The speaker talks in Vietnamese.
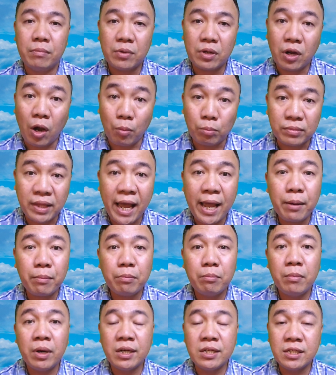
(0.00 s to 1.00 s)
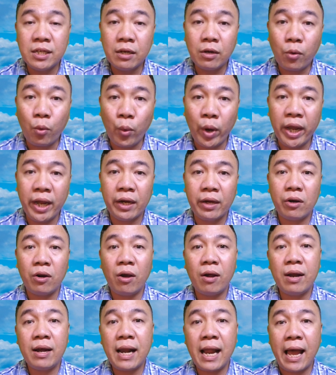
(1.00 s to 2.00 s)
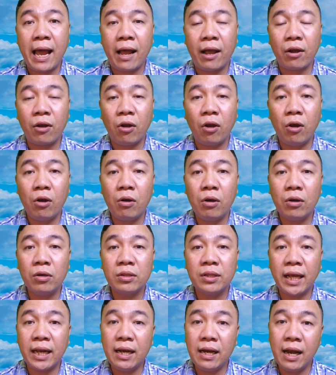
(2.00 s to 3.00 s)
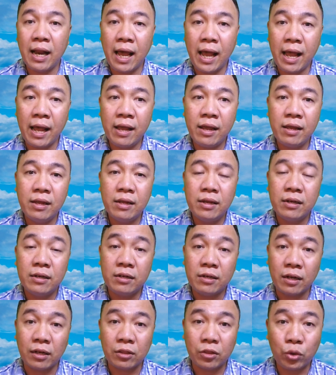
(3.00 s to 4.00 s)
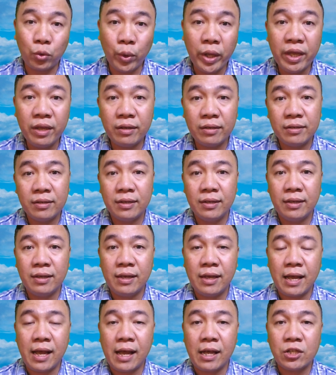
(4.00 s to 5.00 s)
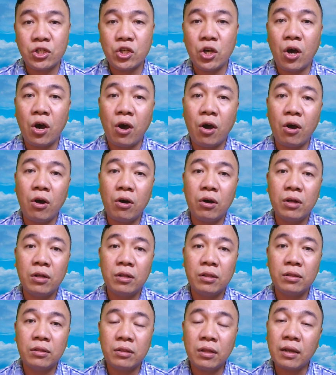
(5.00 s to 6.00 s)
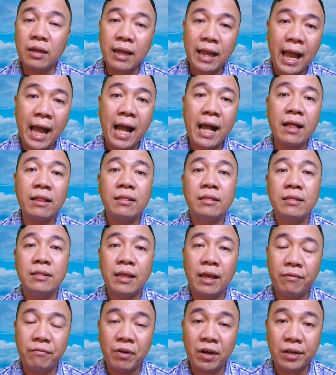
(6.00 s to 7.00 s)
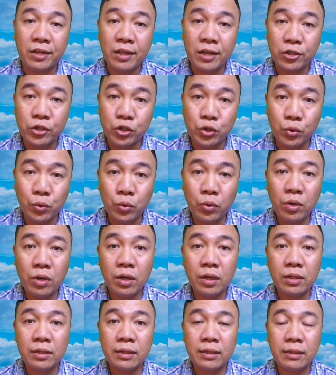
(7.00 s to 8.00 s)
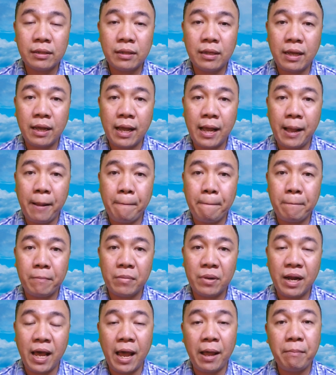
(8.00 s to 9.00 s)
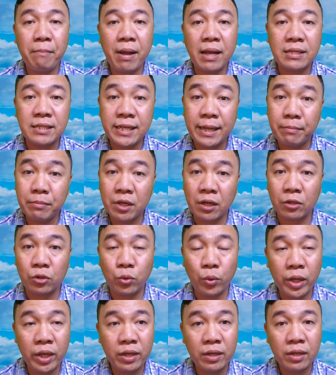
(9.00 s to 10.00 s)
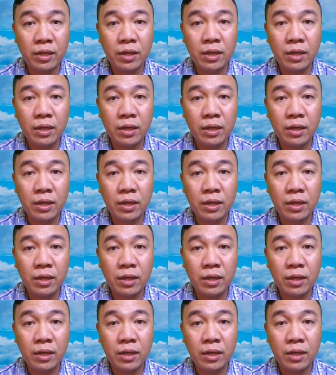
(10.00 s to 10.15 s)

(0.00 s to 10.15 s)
cộng tác bên chính quyền đó là có thánh lễ trực tuyến à, cho tất cả thành phần dân chúa à, để mà xem trực tuyến